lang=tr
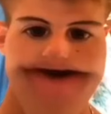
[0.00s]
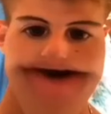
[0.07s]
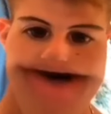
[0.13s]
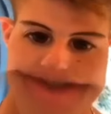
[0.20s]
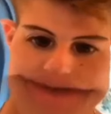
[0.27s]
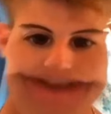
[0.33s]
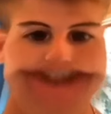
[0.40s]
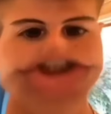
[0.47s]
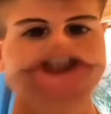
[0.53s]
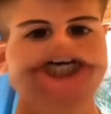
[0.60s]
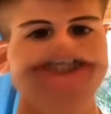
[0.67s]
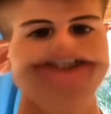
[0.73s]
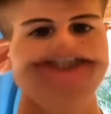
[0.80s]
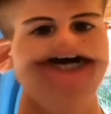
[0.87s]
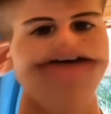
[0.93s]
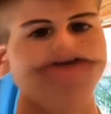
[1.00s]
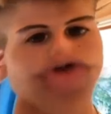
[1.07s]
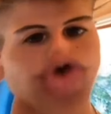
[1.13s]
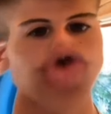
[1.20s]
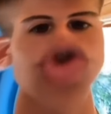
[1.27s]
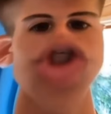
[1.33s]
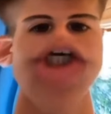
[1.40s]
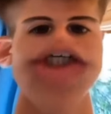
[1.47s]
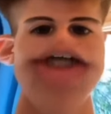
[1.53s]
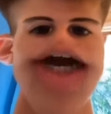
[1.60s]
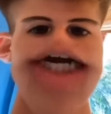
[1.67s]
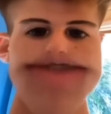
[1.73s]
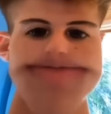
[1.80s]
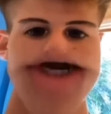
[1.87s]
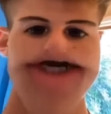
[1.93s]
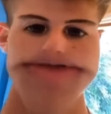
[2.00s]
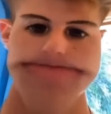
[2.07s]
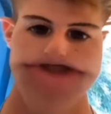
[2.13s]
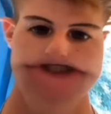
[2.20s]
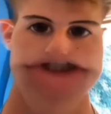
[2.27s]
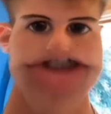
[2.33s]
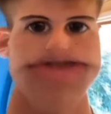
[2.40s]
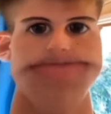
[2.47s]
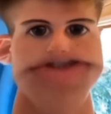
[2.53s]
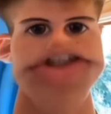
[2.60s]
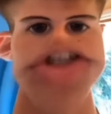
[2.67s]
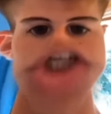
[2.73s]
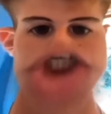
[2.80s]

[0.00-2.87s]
Arkadaşlar hava çok sıcak galiba. Emirhan klimada